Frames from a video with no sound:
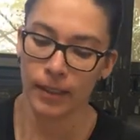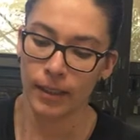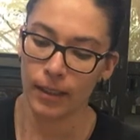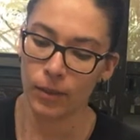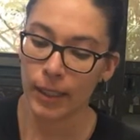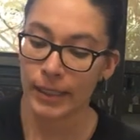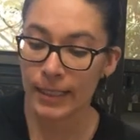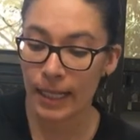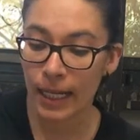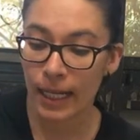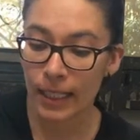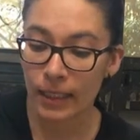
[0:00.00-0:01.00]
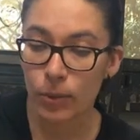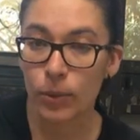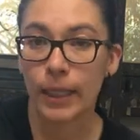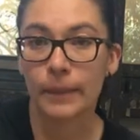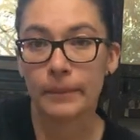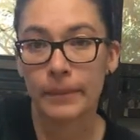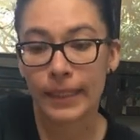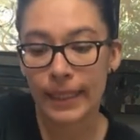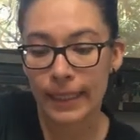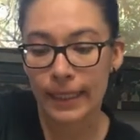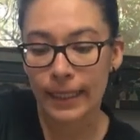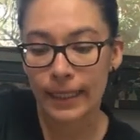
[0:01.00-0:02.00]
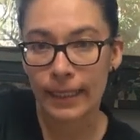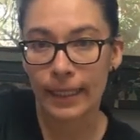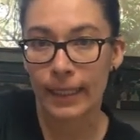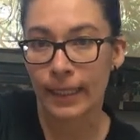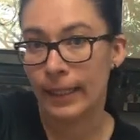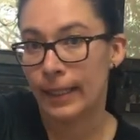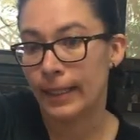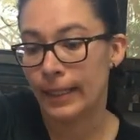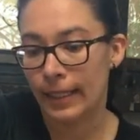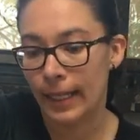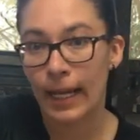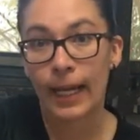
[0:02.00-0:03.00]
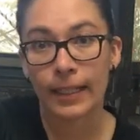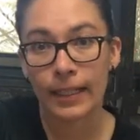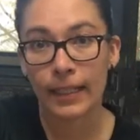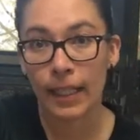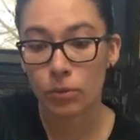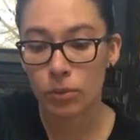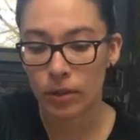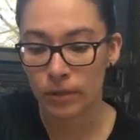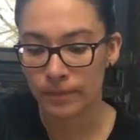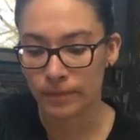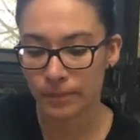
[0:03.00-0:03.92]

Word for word: Eh, lo que sería la altura y el agarre neutro.